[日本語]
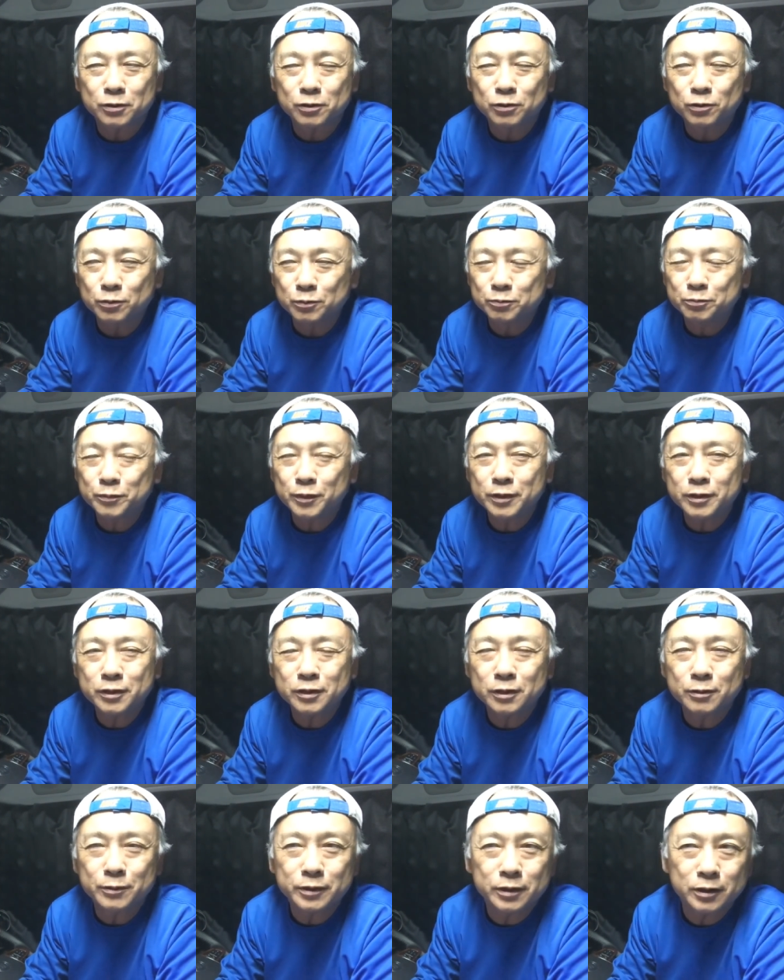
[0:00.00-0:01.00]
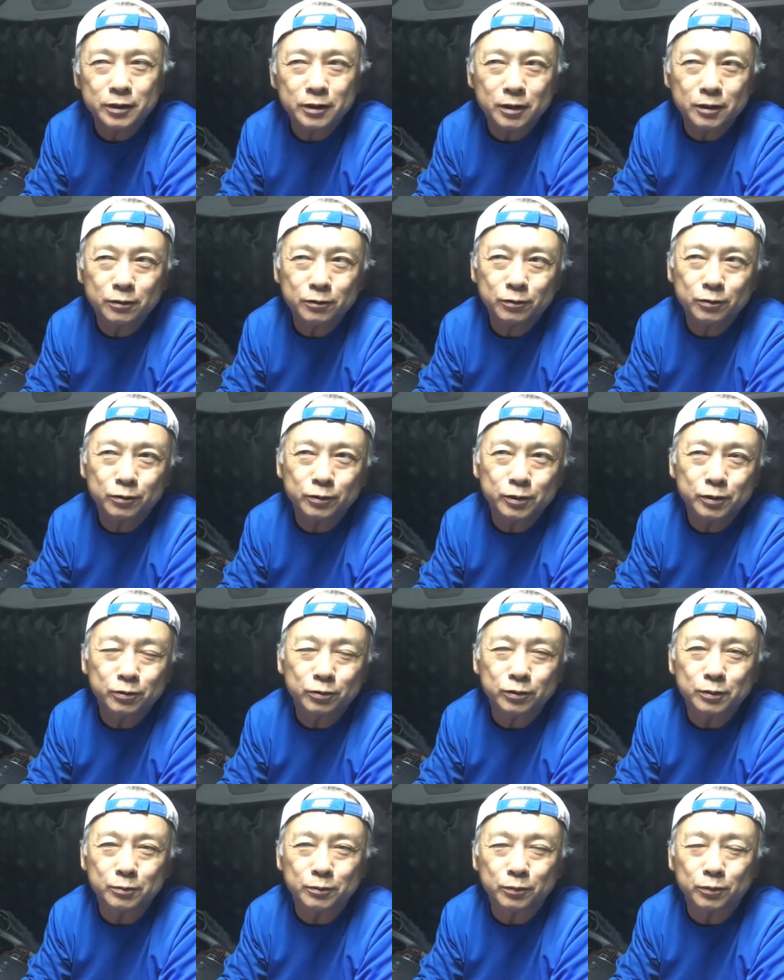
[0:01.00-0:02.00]
4枚玉で逆光で
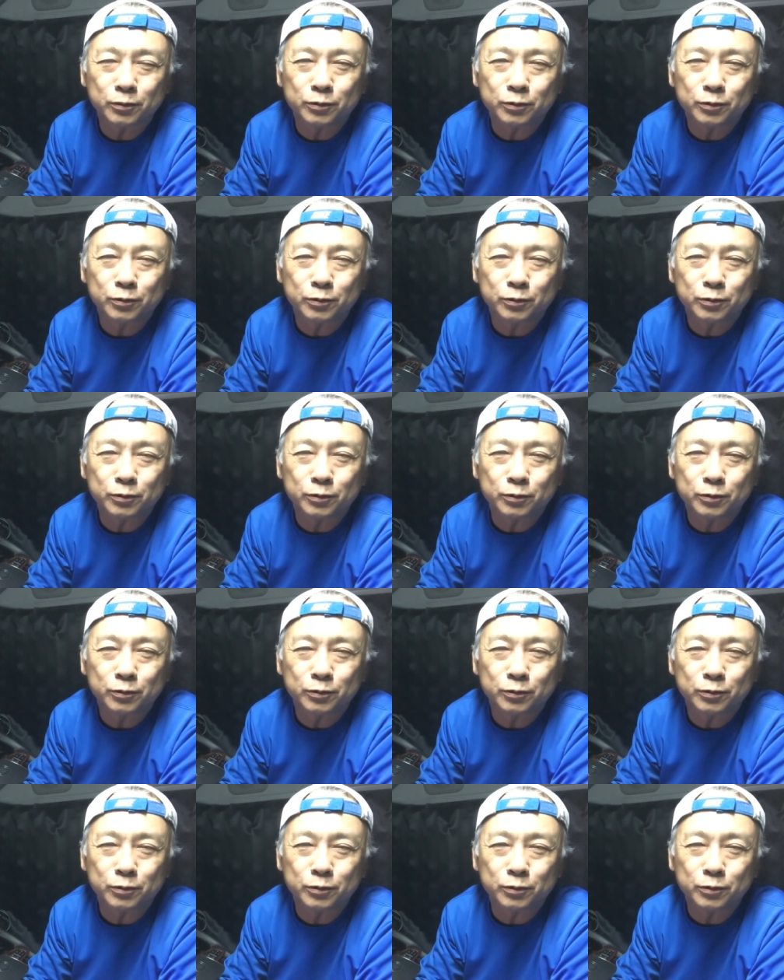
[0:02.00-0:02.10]
撮っても